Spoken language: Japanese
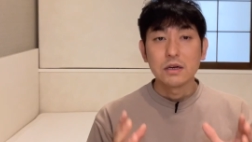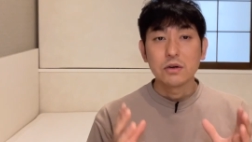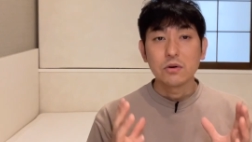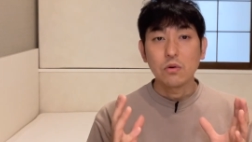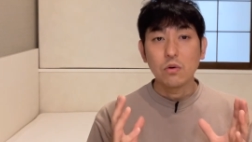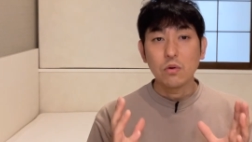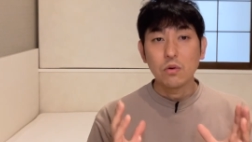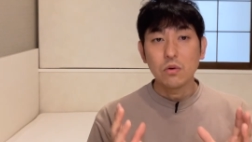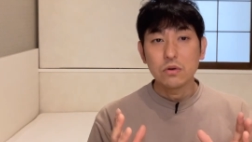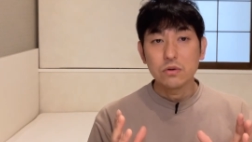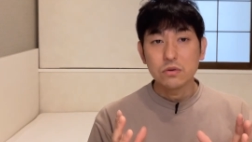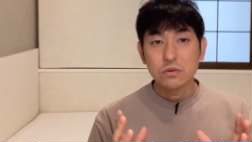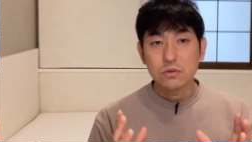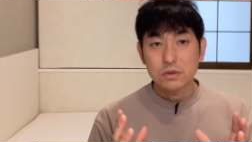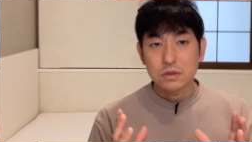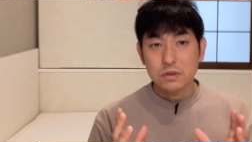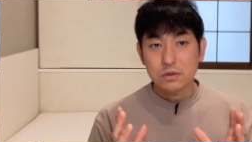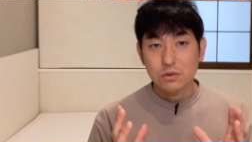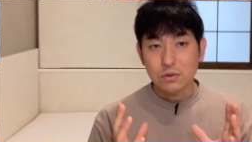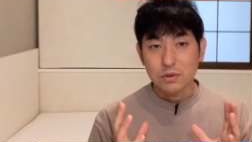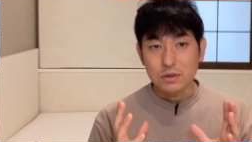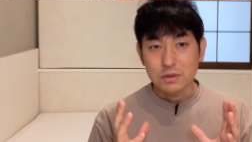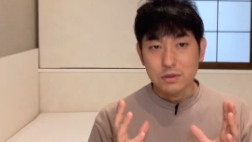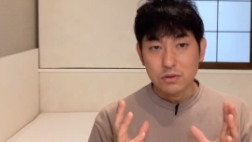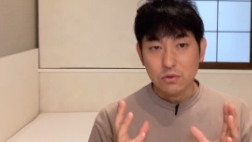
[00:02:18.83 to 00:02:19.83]
こういう
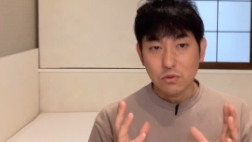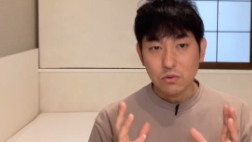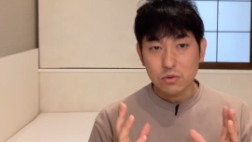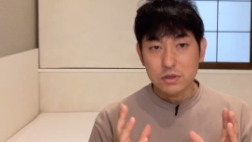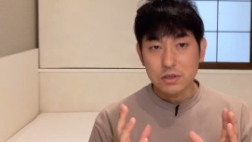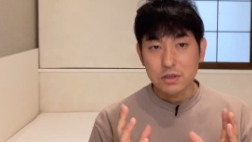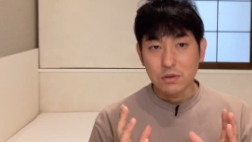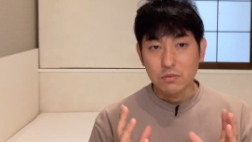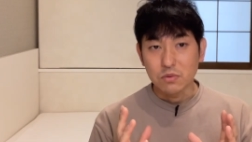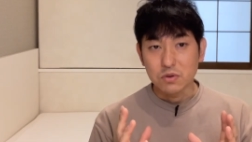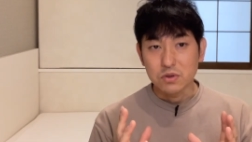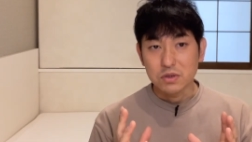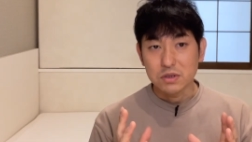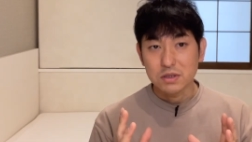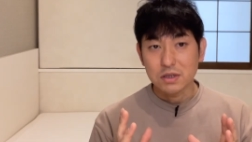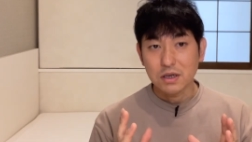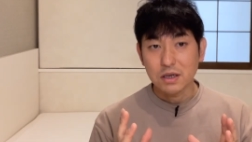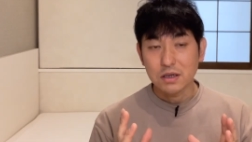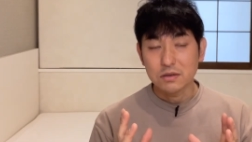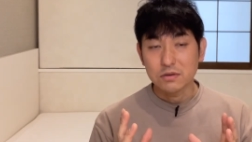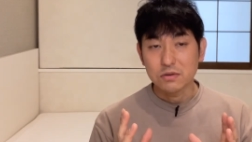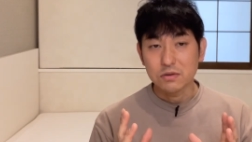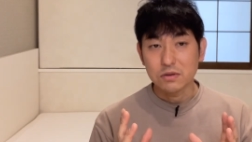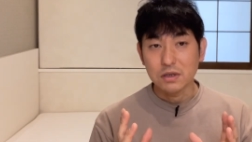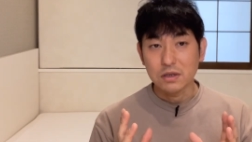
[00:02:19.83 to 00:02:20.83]
人に少しでも
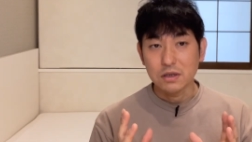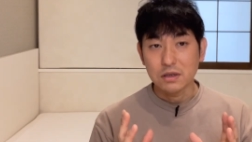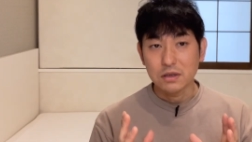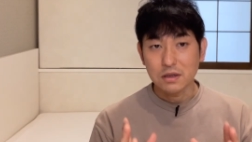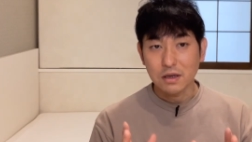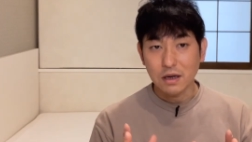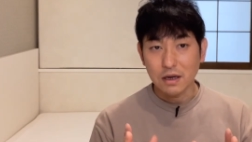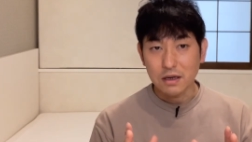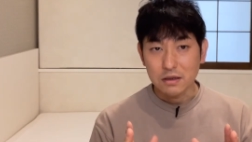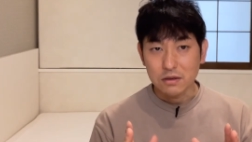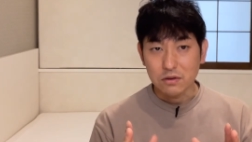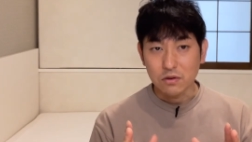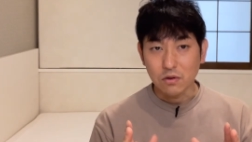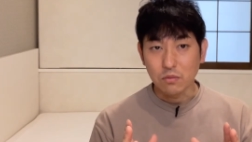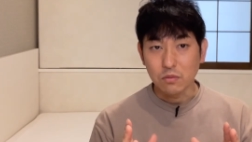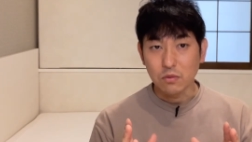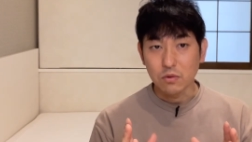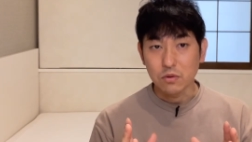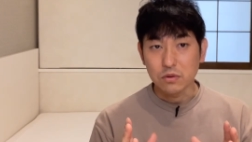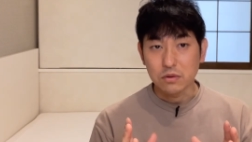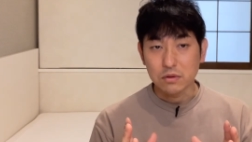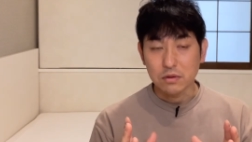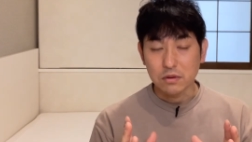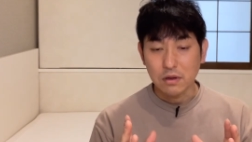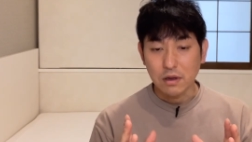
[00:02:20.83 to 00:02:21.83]
近づきたいと
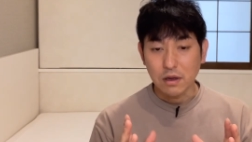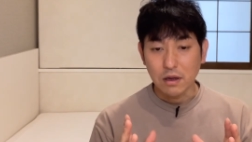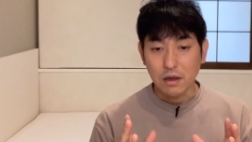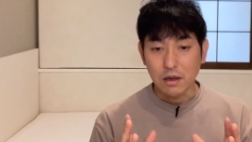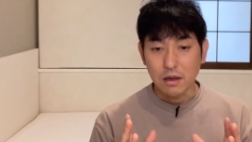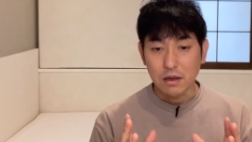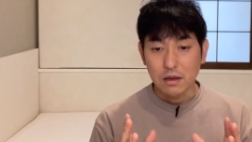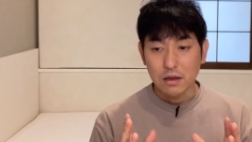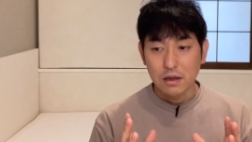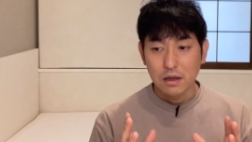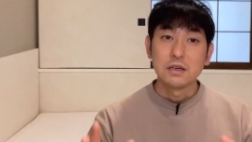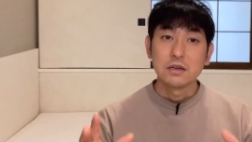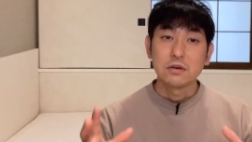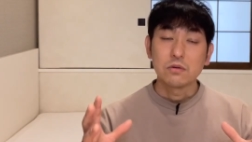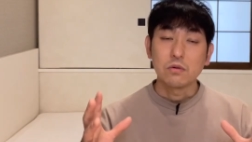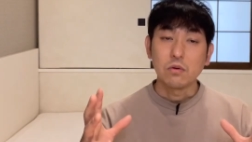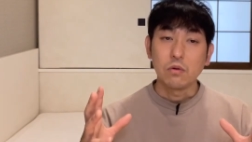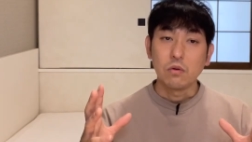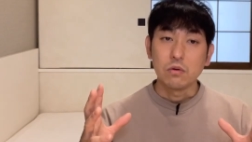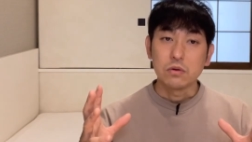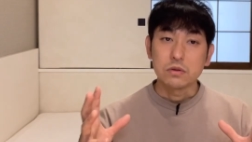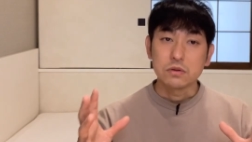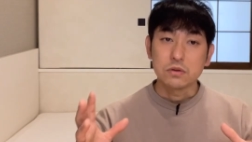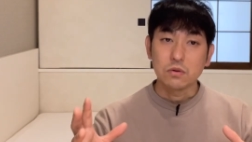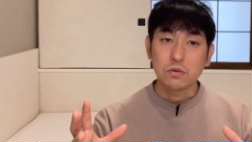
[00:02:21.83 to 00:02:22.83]
思って
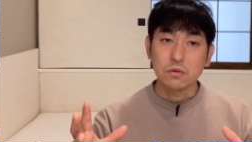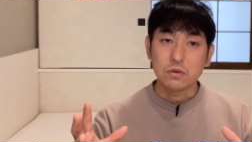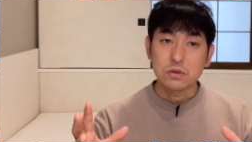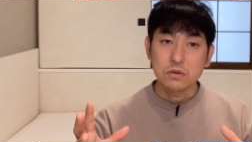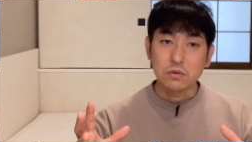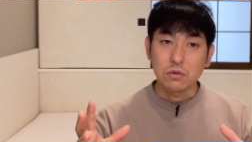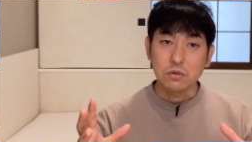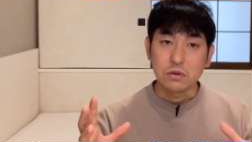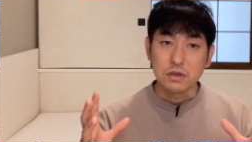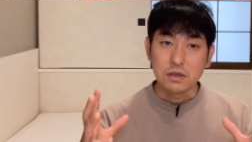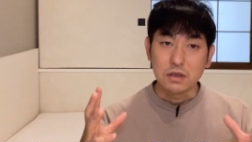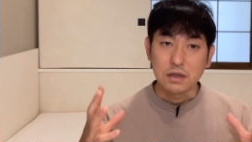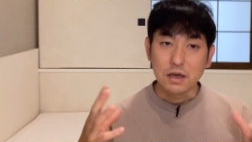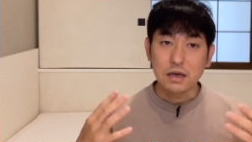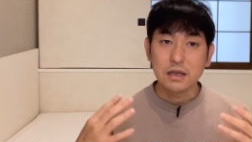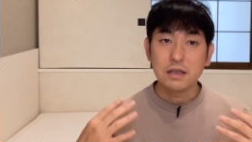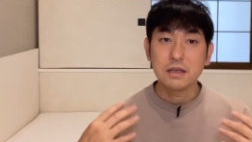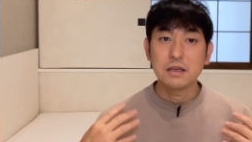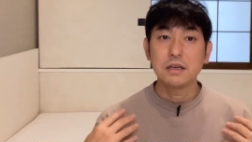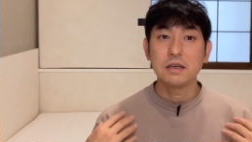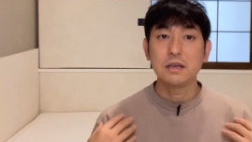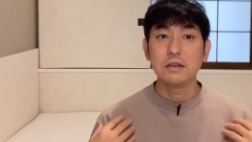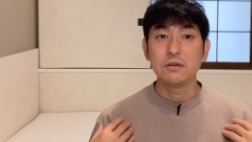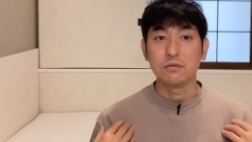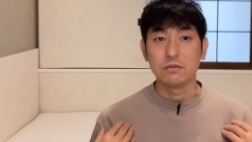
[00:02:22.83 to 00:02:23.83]
こうその人にな
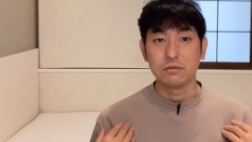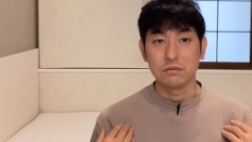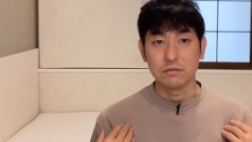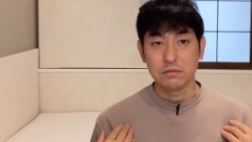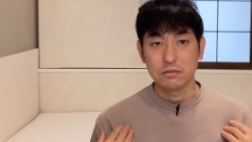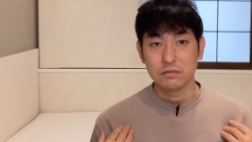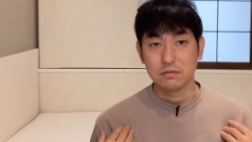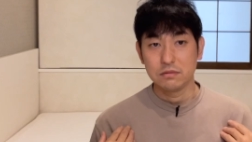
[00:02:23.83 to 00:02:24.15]
りきる